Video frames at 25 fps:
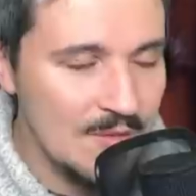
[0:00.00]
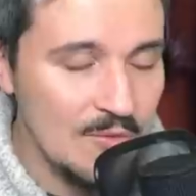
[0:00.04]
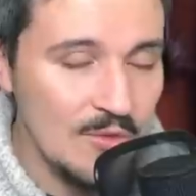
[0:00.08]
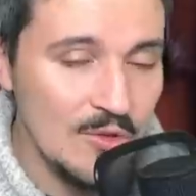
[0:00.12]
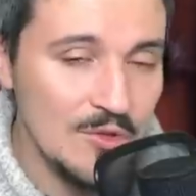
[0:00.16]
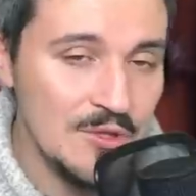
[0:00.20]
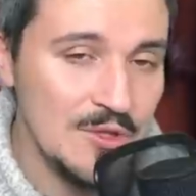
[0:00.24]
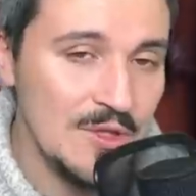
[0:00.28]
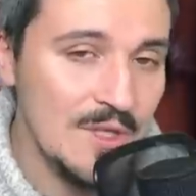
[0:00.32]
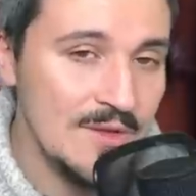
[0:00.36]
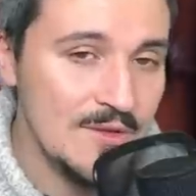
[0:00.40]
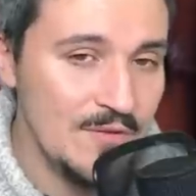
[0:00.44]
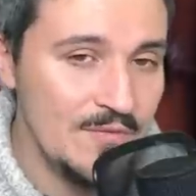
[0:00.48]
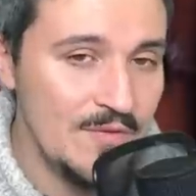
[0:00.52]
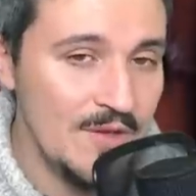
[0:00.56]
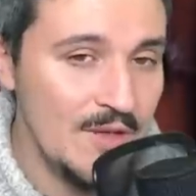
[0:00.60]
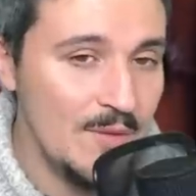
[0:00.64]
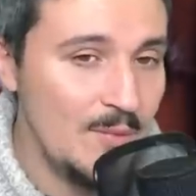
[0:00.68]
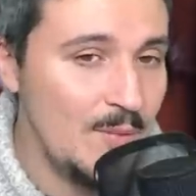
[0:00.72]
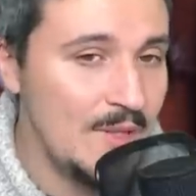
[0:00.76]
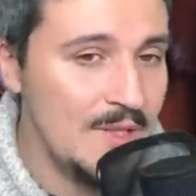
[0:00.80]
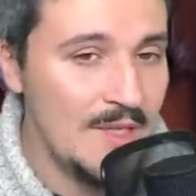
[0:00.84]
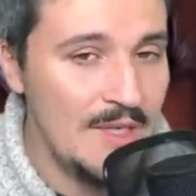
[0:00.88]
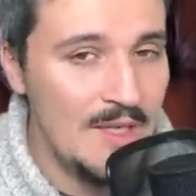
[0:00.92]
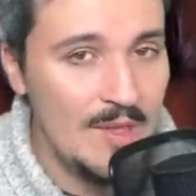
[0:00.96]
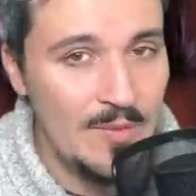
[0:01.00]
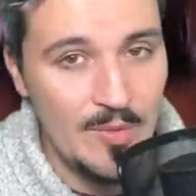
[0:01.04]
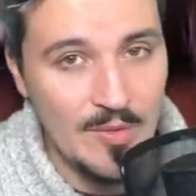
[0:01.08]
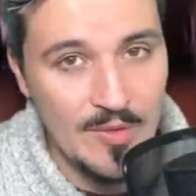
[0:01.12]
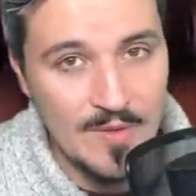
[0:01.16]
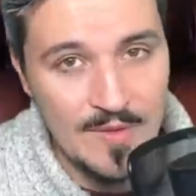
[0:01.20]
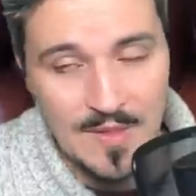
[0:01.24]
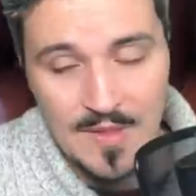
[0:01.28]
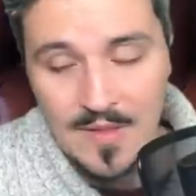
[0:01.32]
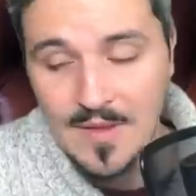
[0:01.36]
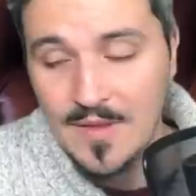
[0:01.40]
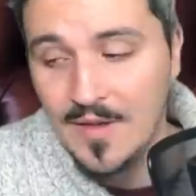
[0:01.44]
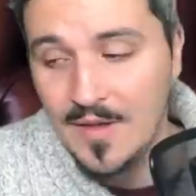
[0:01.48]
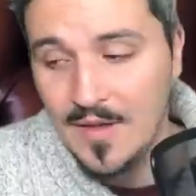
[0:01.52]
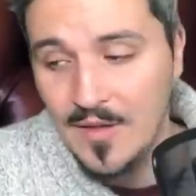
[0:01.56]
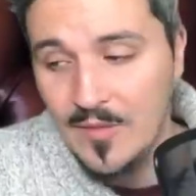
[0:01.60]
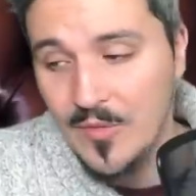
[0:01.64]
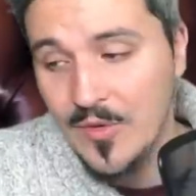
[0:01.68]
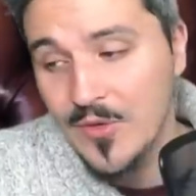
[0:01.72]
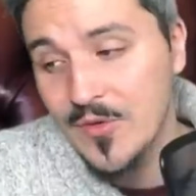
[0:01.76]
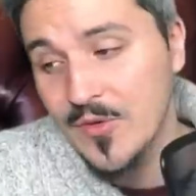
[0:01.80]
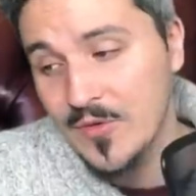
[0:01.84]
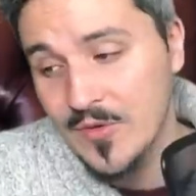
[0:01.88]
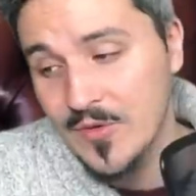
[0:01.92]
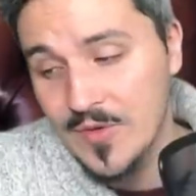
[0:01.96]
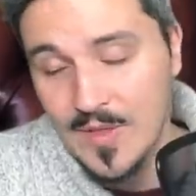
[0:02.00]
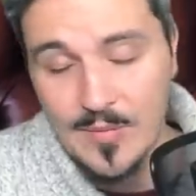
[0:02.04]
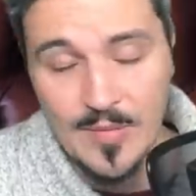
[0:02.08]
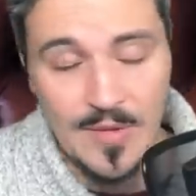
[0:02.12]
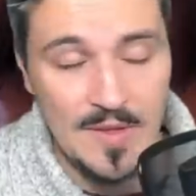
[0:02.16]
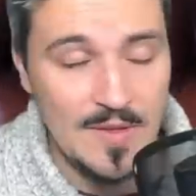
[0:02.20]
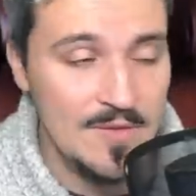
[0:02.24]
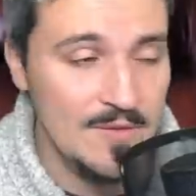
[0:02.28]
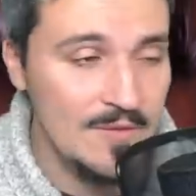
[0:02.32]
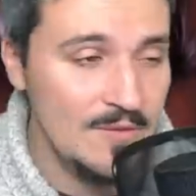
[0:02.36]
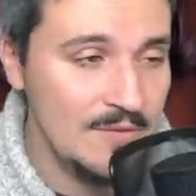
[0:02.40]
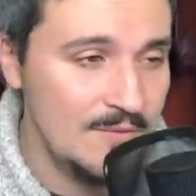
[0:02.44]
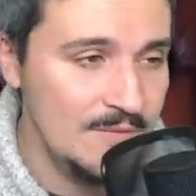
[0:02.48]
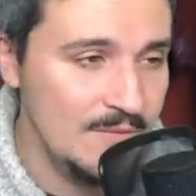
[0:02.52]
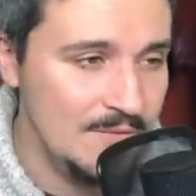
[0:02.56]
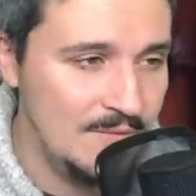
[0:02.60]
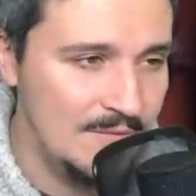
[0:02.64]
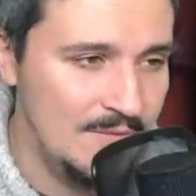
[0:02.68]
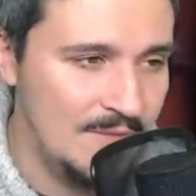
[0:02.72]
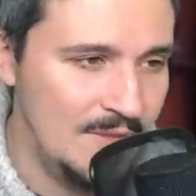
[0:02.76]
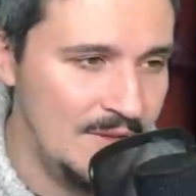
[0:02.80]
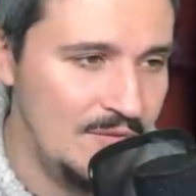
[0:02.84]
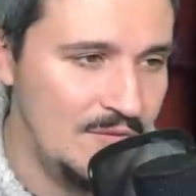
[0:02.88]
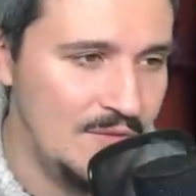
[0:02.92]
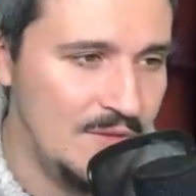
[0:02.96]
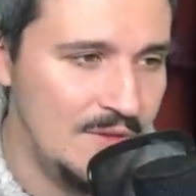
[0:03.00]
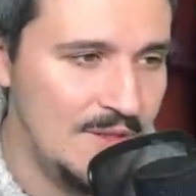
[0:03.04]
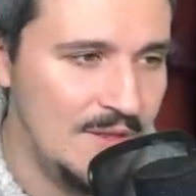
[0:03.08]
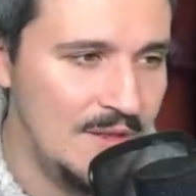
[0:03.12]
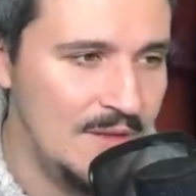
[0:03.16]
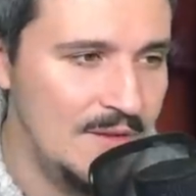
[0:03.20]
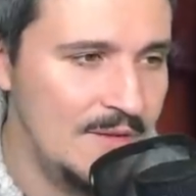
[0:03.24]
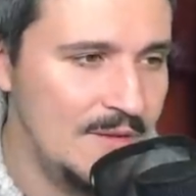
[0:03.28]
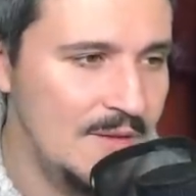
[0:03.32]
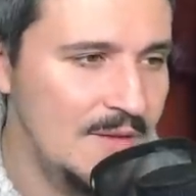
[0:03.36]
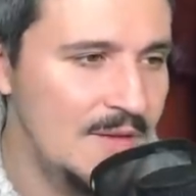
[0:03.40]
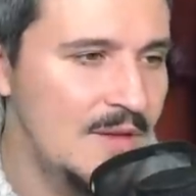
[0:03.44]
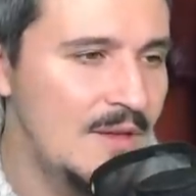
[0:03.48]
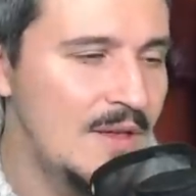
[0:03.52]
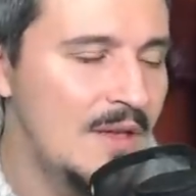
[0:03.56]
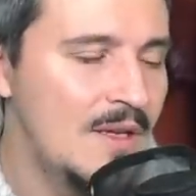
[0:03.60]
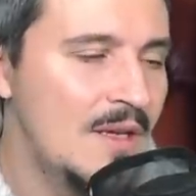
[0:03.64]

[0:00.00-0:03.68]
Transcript: Manger à s'en faire péter la panse, littéralement, dans le cas présent, on l'a vu tout à l'heure.